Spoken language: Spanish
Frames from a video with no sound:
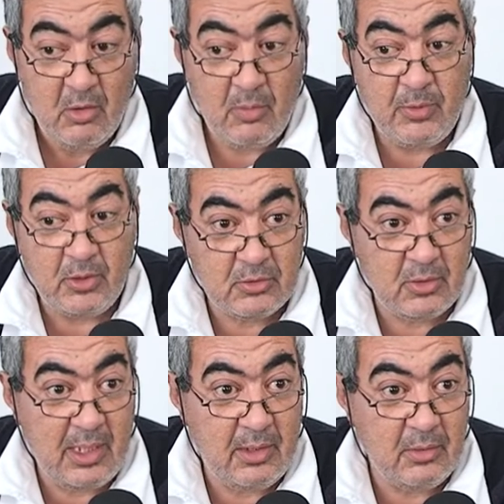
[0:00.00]
O por
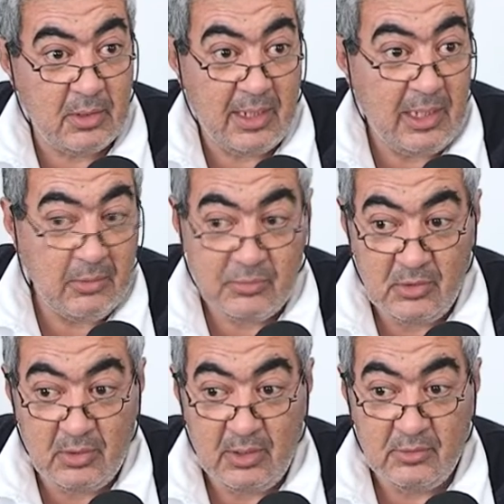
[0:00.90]
otro lado, que es la
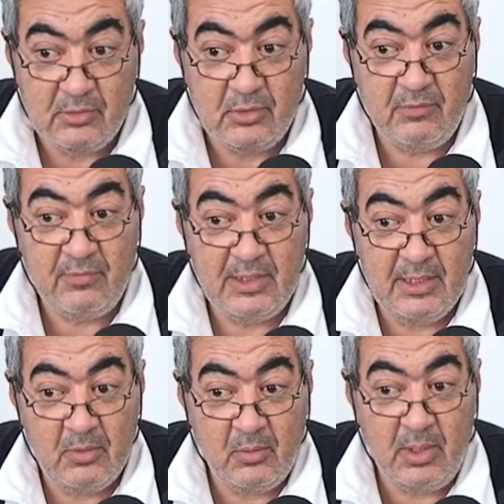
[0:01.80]
opción que nosotros
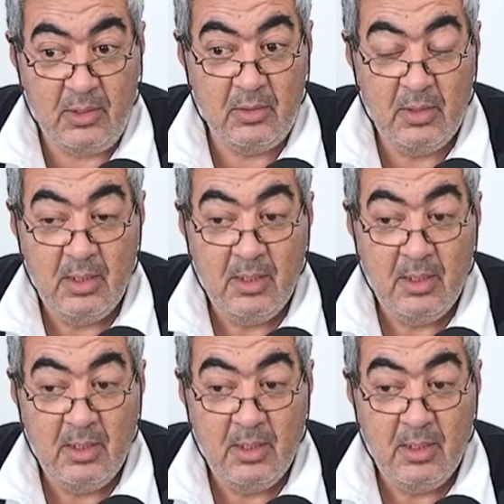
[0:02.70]
defendemos, bueno,